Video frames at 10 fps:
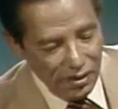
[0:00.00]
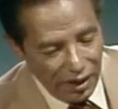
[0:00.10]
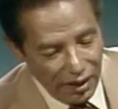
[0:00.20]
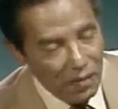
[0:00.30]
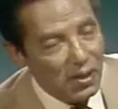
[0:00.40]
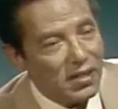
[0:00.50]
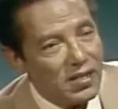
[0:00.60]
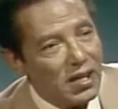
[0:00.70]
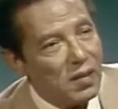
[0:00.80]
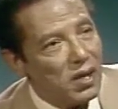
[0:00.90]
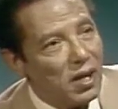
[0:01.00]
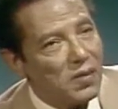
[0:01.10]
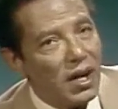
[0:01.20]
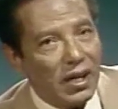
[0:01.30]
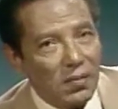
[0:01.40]
علم الإنسان ما لم
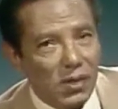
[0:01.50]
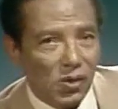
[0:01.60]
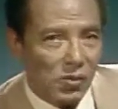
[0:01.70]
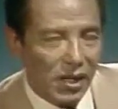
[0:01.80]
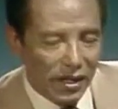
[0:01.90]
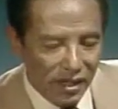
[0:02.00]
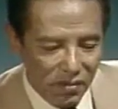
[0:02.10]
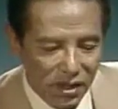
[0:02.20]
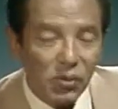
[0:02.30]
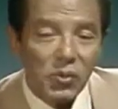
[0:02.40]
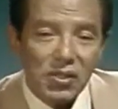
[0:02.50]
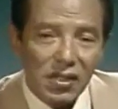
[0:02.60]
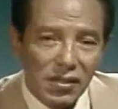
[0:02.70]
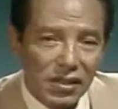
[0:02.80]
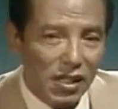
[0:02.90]
يعلم ما هو بيعلمنا جزء
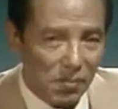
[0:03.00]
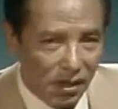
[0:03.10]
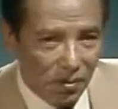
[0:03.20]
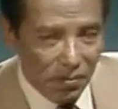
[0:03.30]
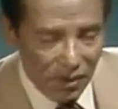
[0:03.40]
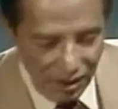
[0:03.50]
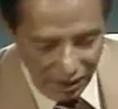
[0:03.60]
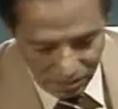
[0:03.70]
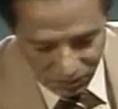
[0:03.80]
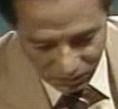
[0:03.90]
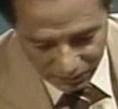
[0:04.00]
دايما من علمه